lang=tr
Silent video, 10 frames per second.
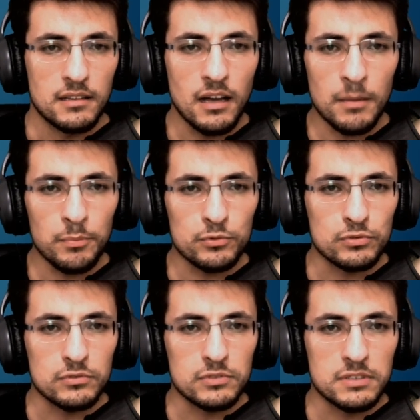Ne
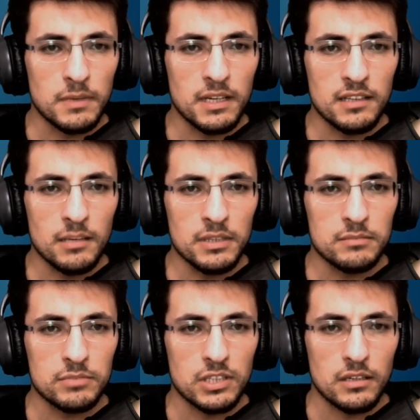yapıyorsunuz siz? Ben
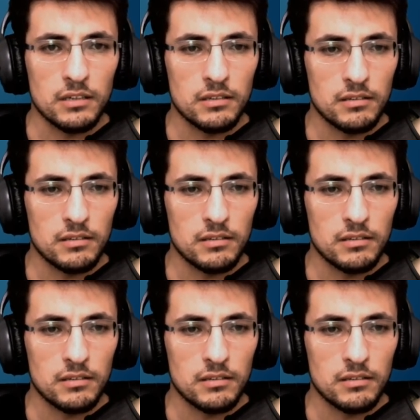anlamadım ki.